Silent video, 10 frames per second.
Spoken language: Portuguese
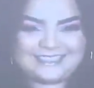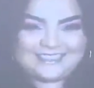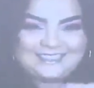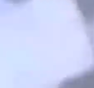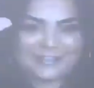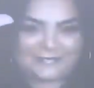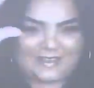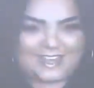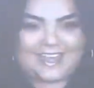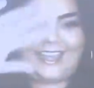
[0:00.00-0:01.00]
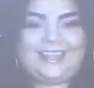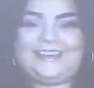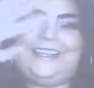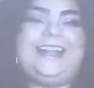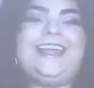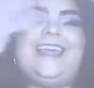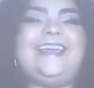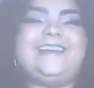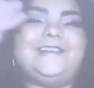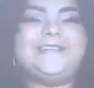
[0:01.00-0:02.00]
Tudo bem no
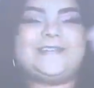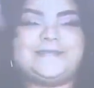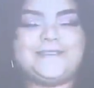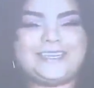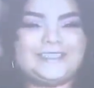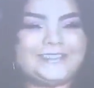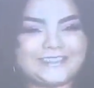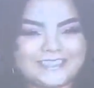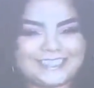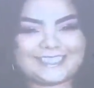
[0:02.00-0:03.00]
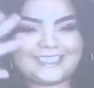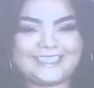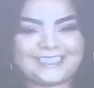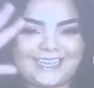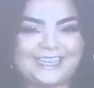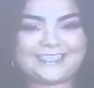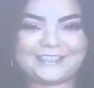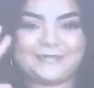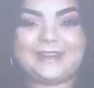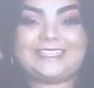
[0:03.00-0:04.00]
elenco? Boa noite, gente do
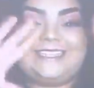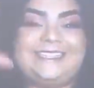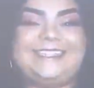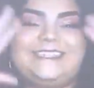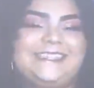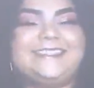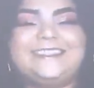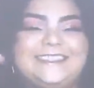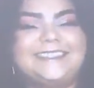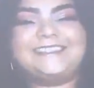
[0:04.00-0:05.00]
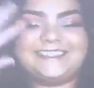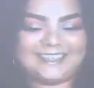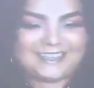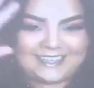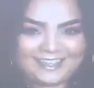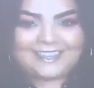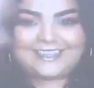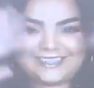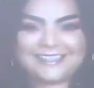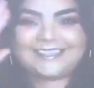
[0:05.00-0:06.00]
Brasil!
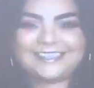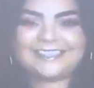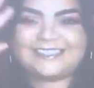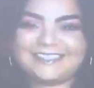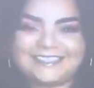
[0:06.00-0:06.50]
Uh!